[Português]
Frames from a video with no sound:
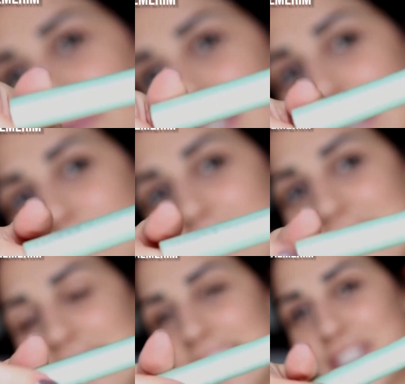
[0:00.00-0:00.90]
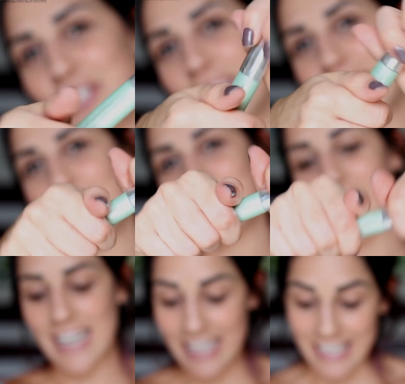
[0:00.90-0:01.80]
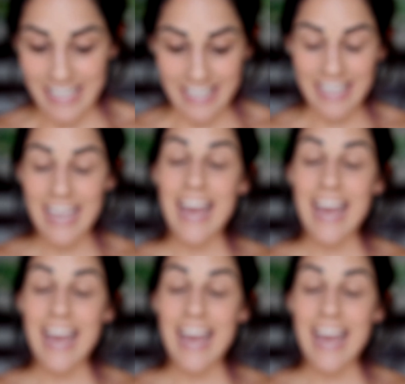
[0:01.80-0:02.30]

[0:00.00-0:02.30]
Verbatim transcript: uso essa máscara de cílios da Clinique.